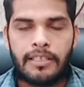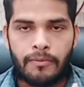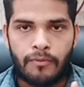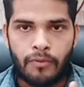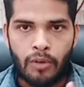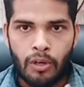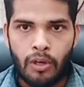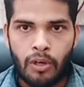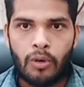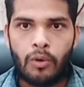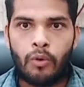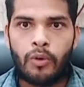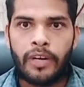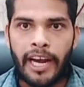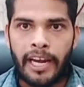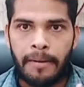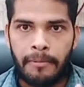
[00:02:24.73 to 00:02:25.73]
वो
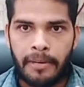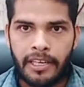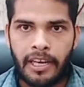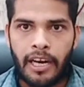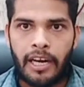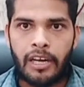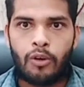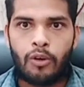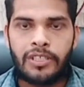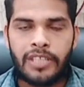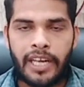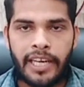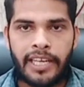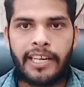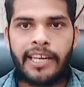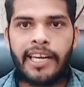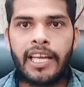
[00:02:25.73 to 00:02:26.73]
उन एडमिट कार्ड को
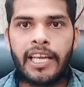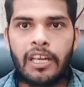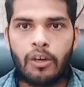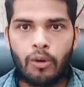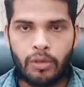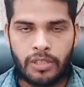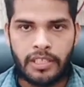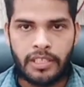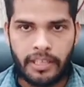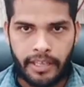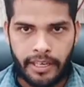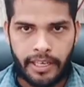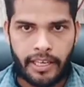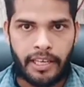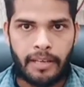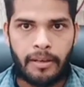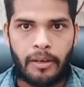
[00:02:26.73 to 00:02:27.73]
जारी करने की कोशिश
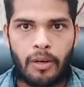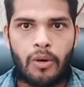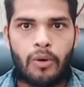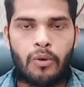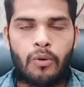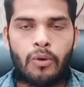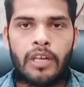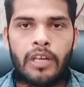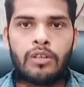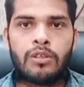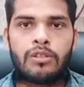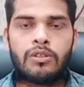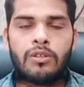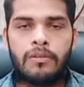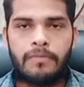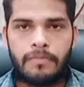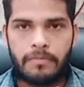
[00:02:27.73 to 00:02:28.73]
करेंगे उन्होंने
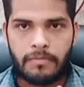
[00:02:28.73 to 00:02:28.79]
दोस्तों